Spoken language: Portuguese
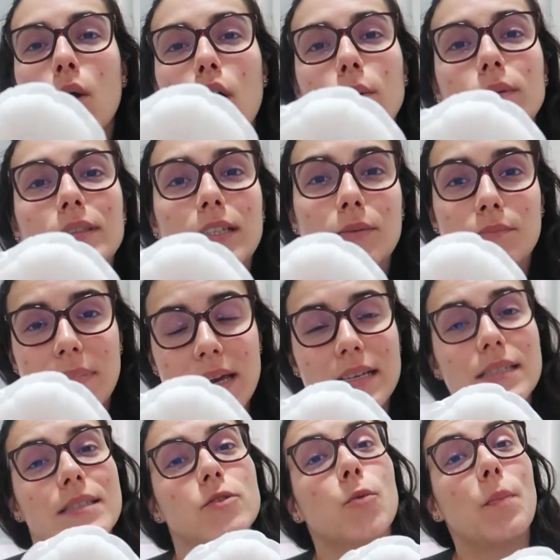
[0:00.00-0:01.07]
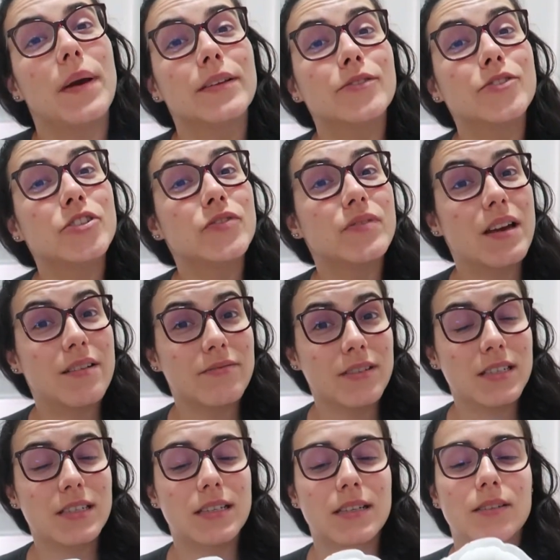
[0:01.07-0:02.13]
Como também, se o peito estiver
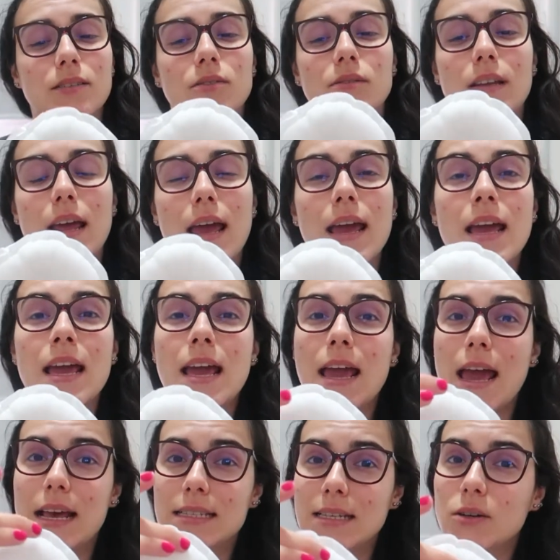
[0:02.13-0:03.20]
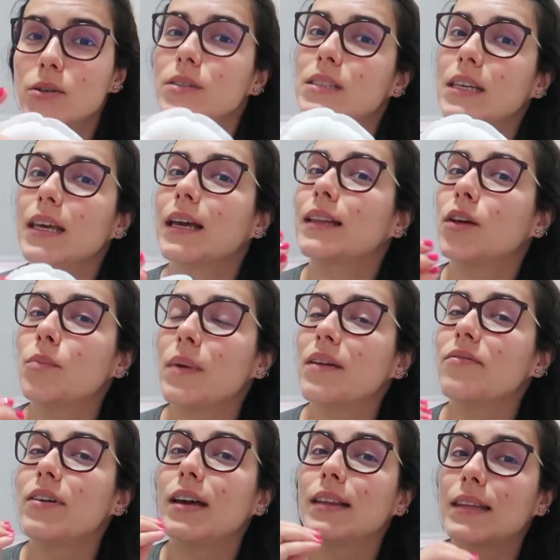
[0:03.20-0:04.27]
vazando, né, essa rosquinha
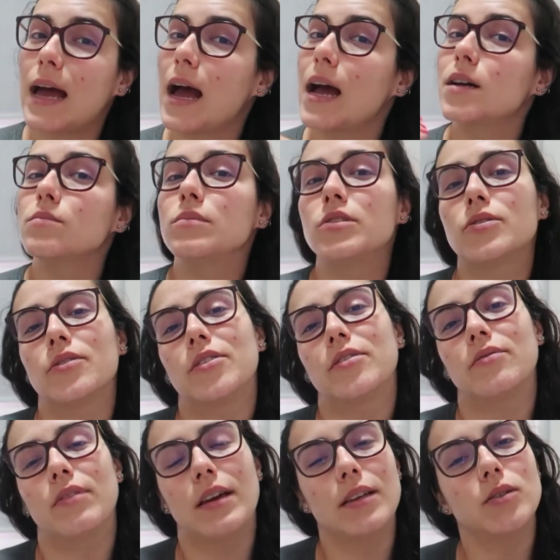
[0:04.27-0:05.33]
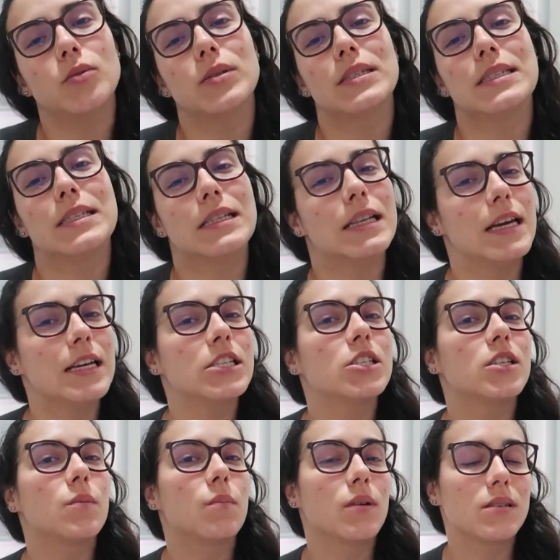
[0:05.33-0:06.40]
também vai estar tá absorvendo esse leite
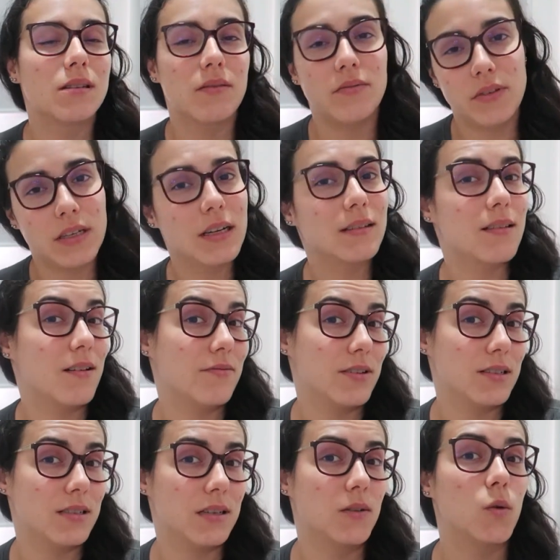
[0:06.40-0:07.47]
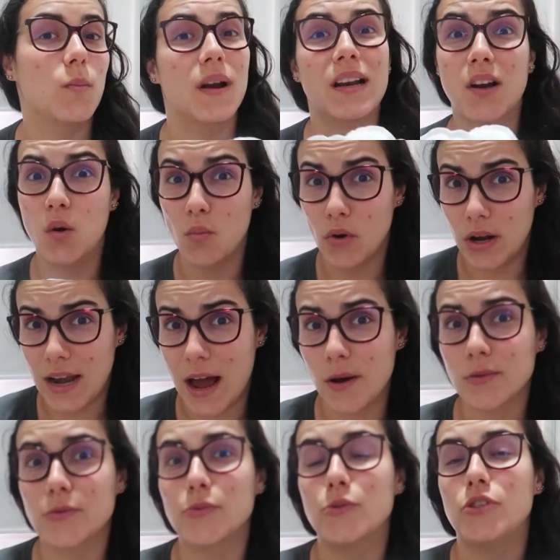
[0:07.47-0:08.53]
que possa vir a estar tá vazando para não molhar
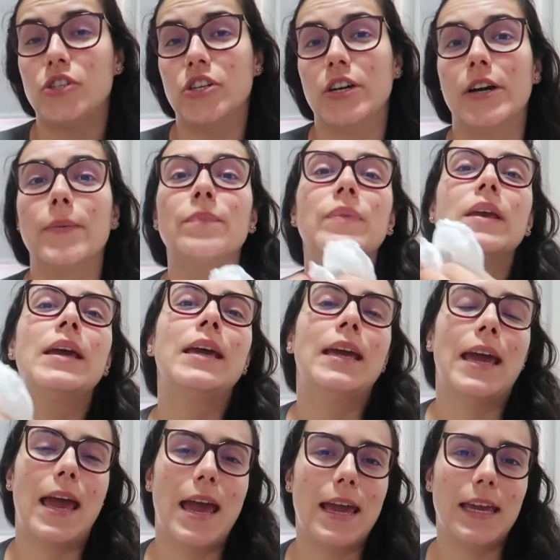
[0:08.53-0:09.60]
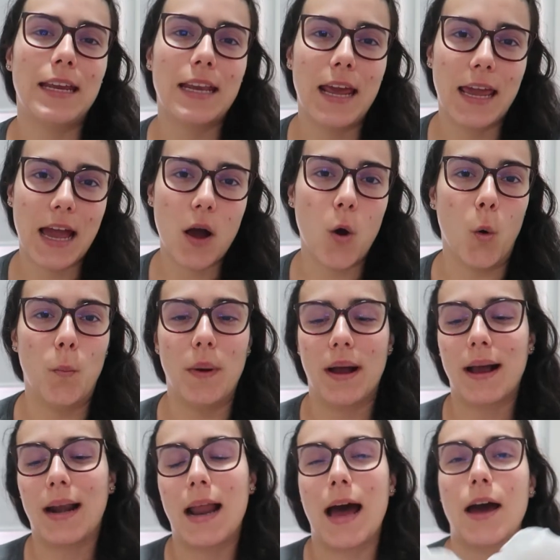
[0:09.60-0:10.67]
o sutiã é, e nem a roupa.
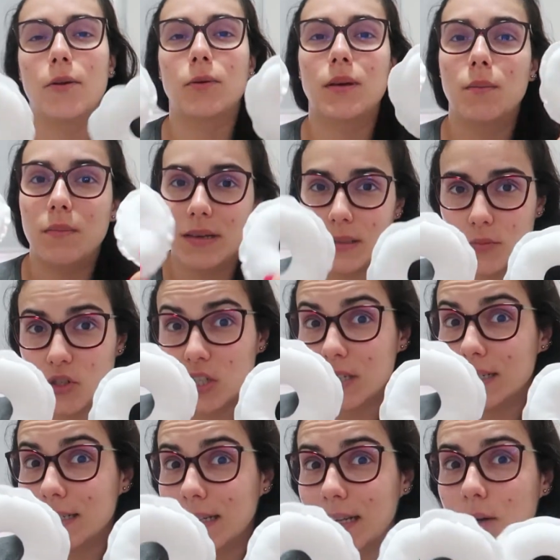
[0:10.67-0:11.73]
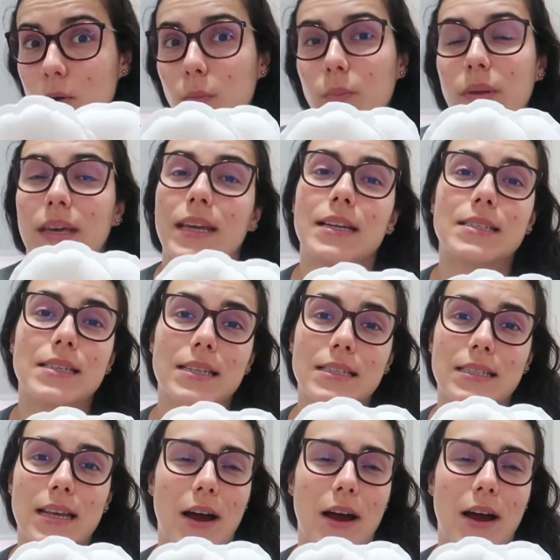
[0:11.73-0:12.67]
Claro que mesmo utilizando a roupinha, necess...